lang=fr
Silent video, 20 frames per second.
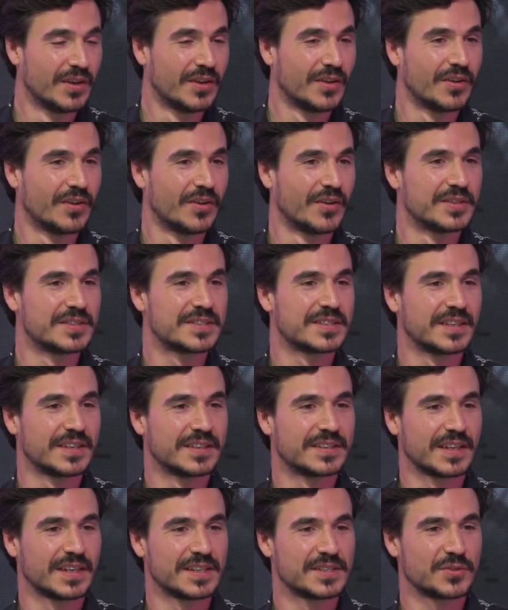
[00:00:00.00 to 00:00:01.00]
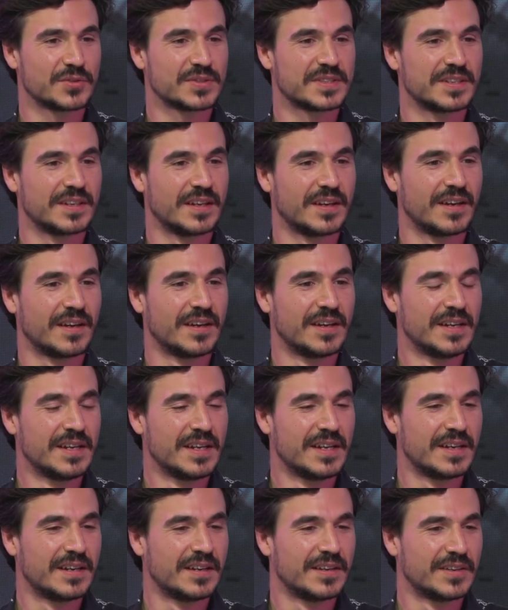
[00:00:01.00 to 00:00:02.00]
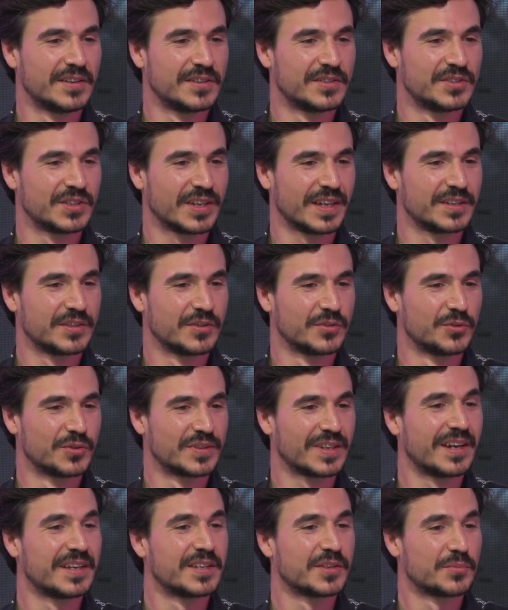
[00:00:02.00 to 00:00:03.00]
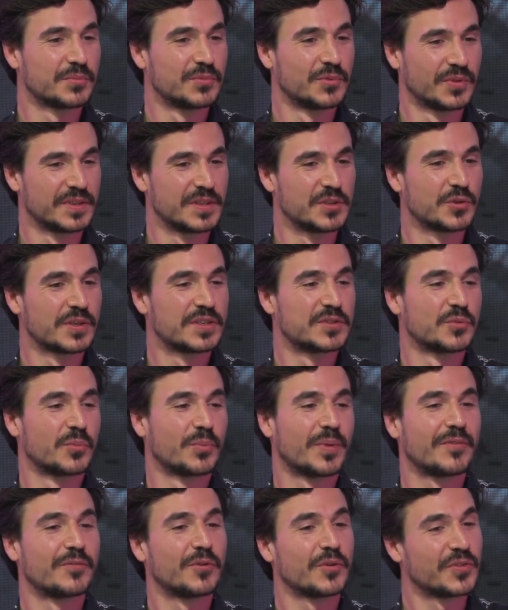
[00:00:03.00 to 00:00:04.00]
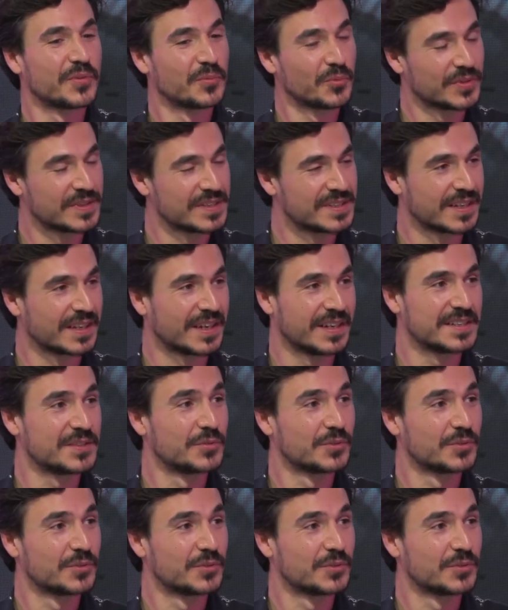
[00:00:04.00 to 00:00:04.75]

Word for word: ce qui est intéressant, c'est la, de, travailler dans des lieux qui ne sont pas forcément désacralisés.